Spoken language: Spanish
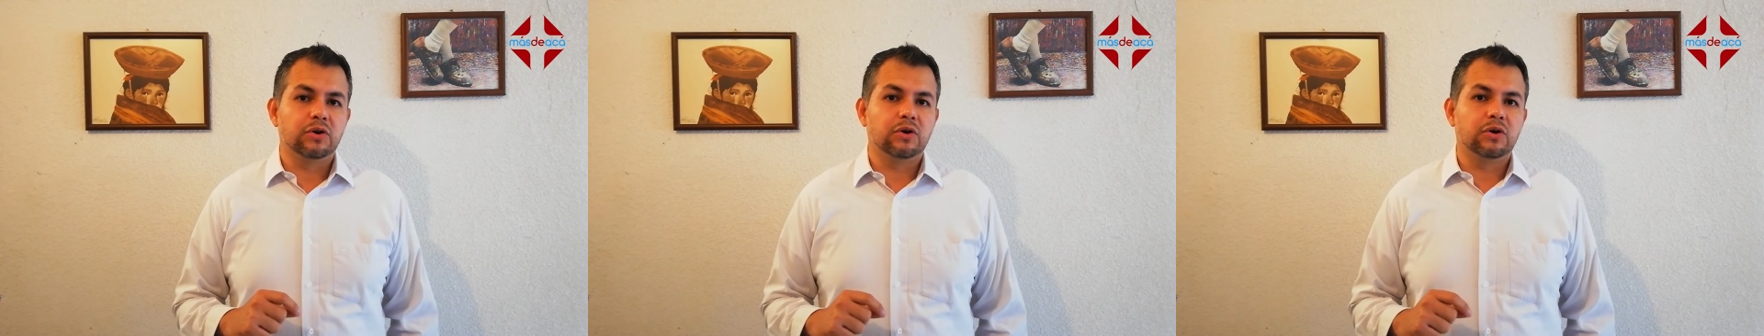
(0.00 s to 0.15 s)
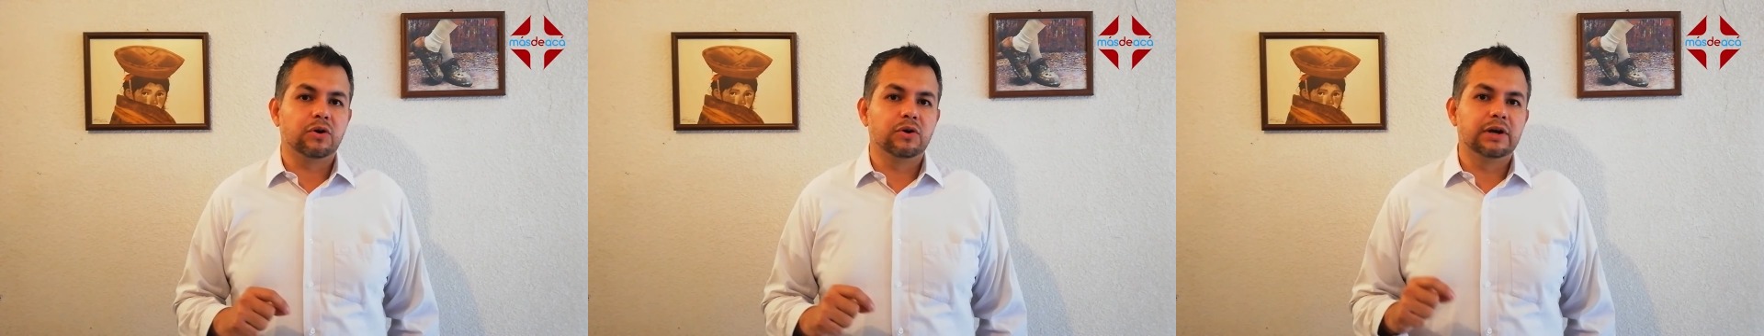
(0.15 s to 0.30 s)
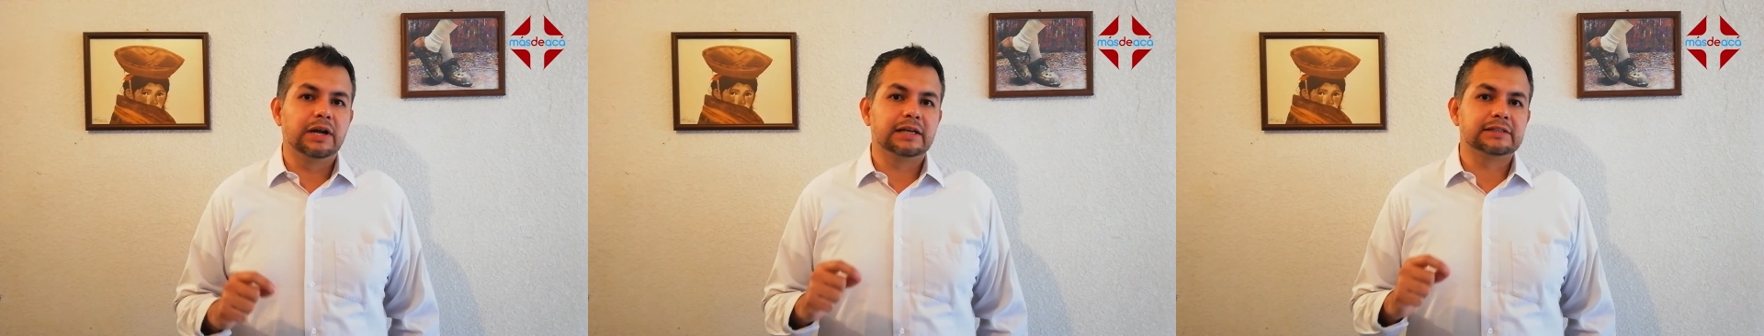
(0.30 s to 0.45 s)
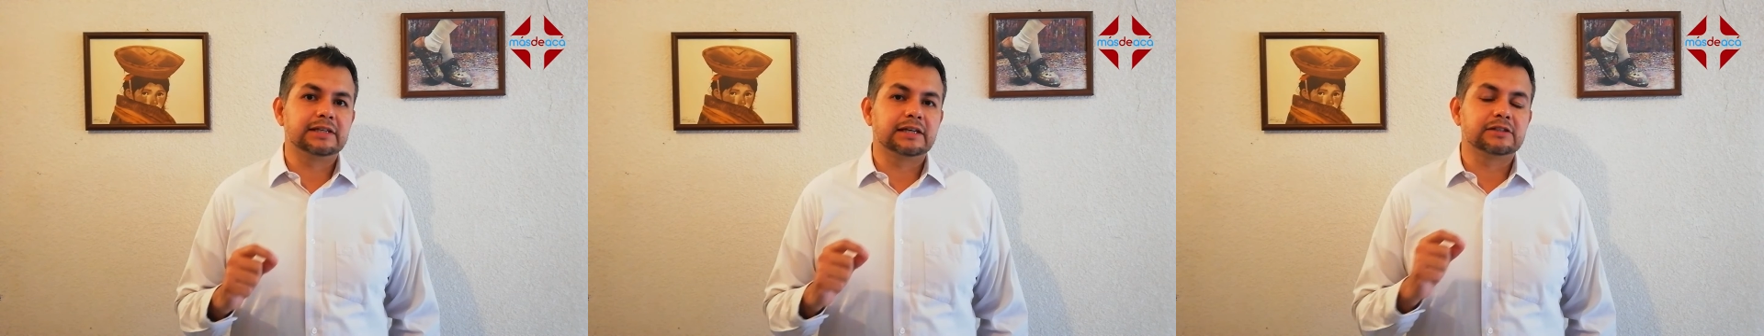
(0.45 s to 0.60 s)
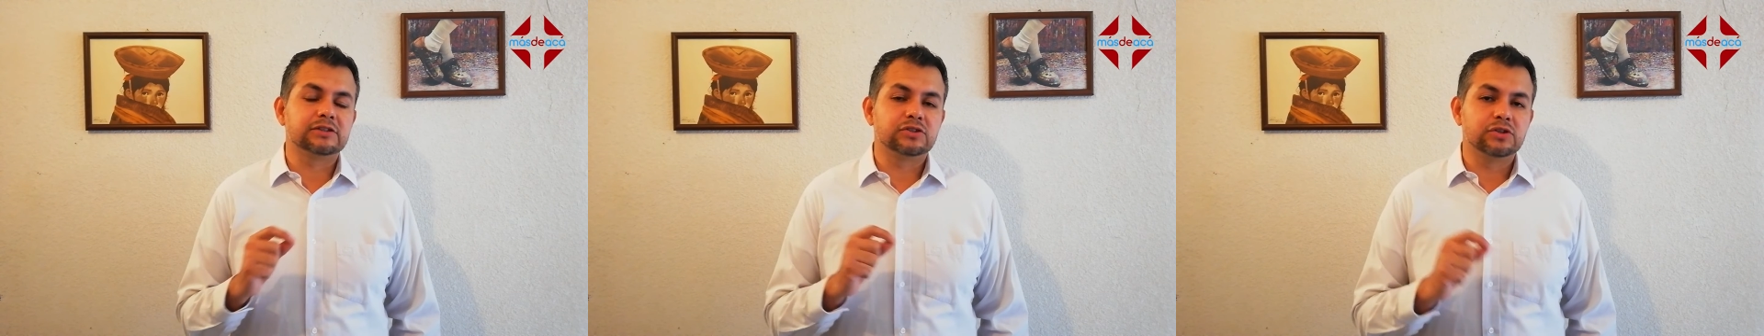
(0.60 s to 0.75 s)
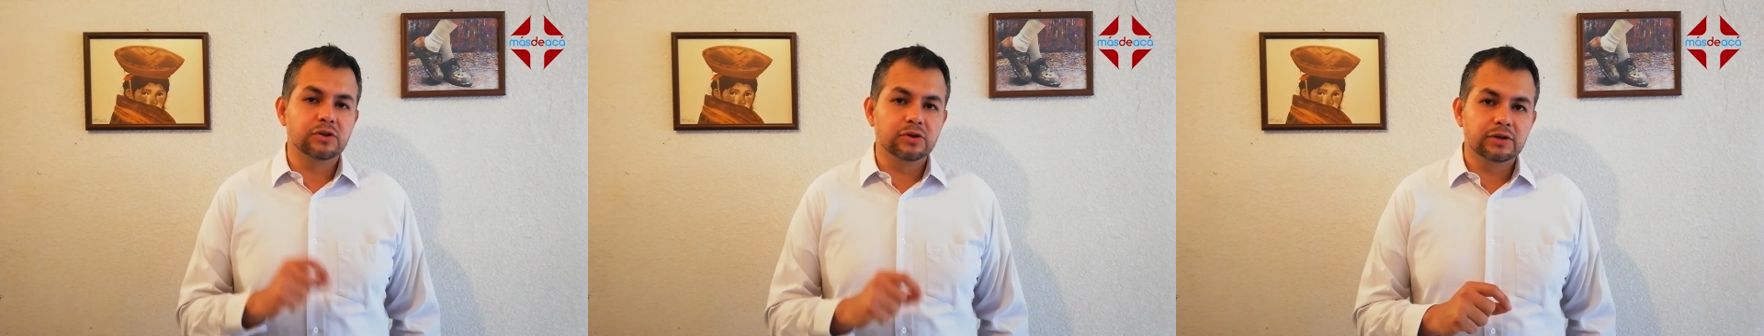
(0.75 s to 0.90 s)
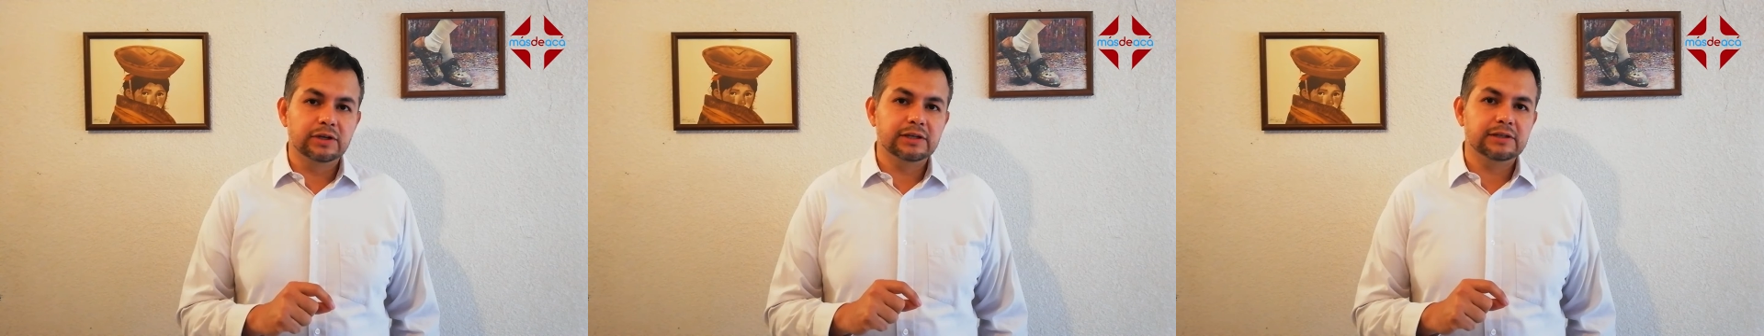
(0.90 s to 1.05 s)
con las
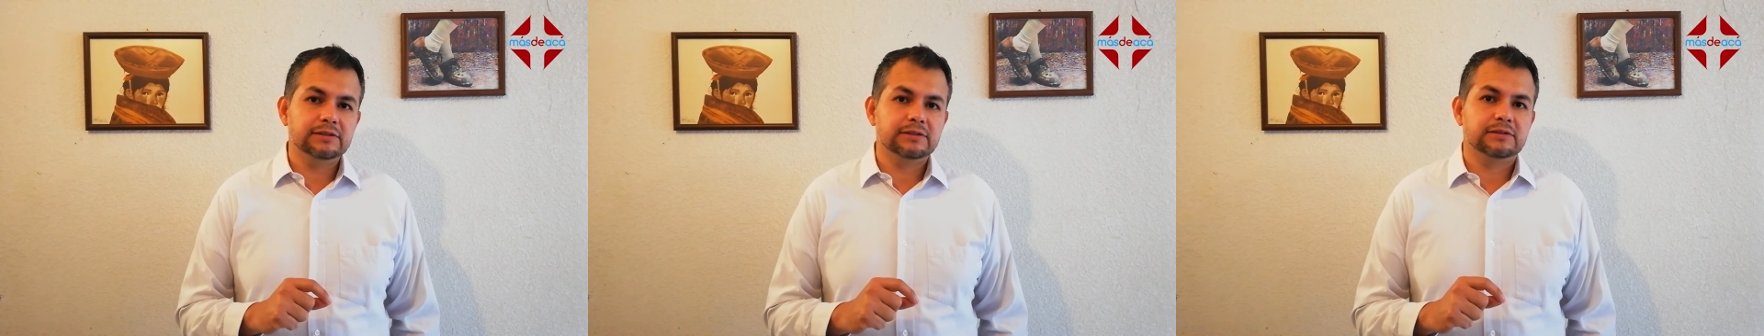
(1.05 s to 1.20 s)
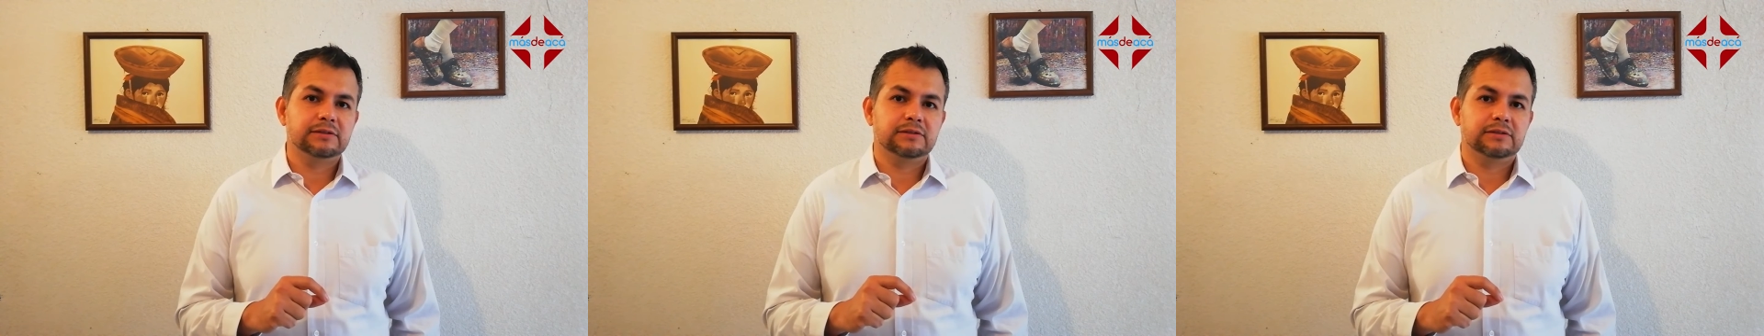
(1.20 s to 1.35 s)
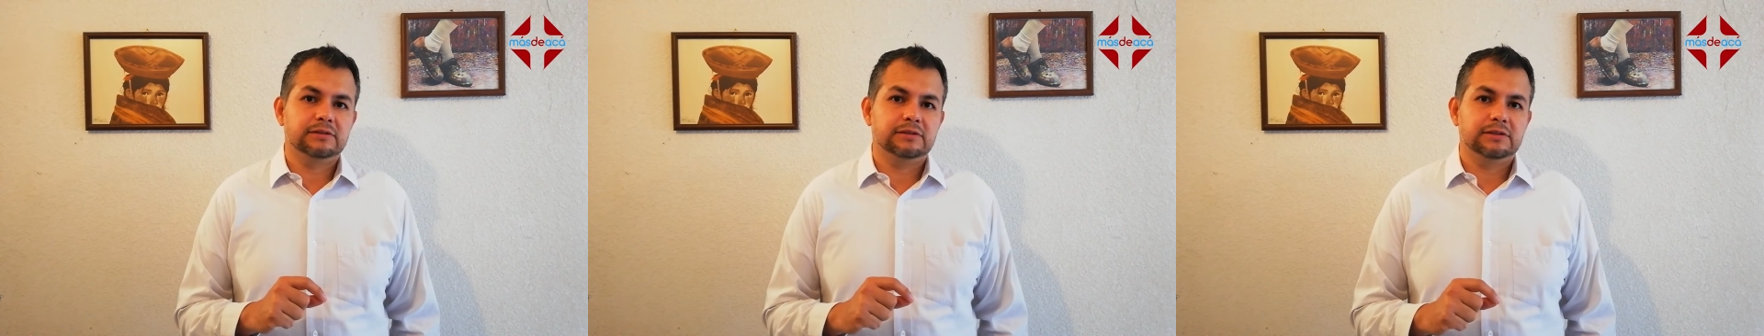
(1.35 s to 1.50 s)
acciones